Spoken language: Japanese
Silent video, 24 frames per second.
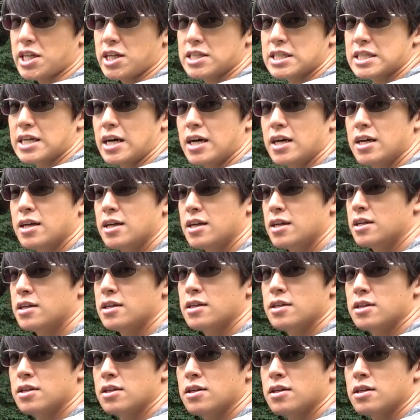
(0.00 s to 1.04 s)
ないですか
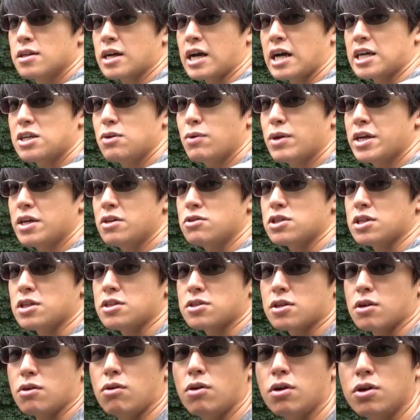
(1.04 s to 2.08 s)
かき分けるじゃない
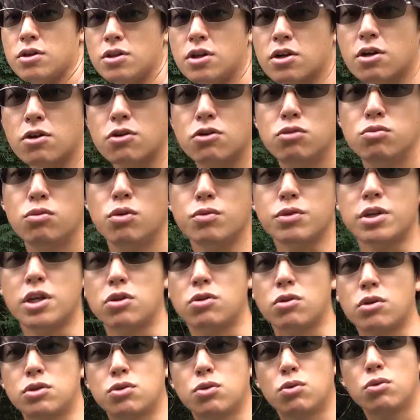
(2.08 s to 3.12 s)
ですかあなんか雲みたい
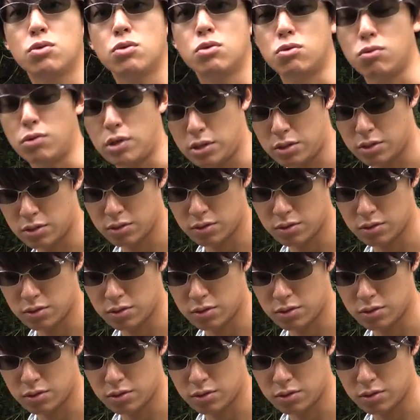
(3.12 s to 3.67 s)
なのがそこにおるわ